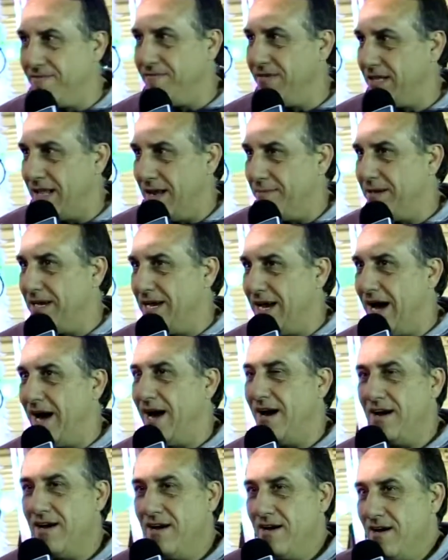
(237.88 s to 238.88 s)
in vita mia.
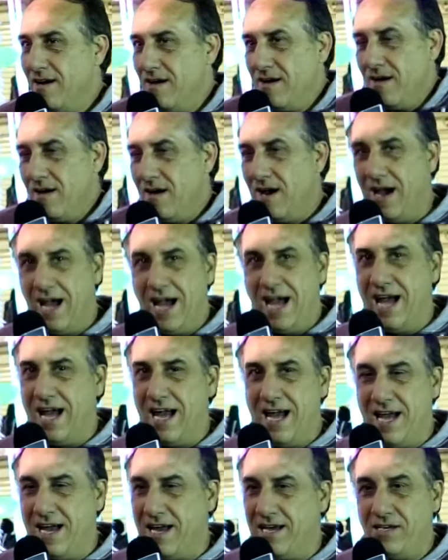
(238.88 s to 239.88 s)

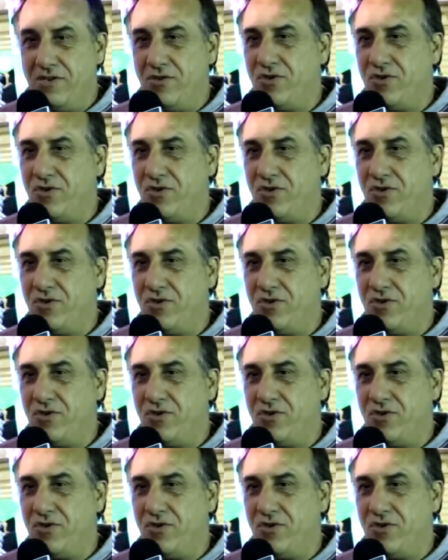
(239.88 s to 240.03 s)
Eh,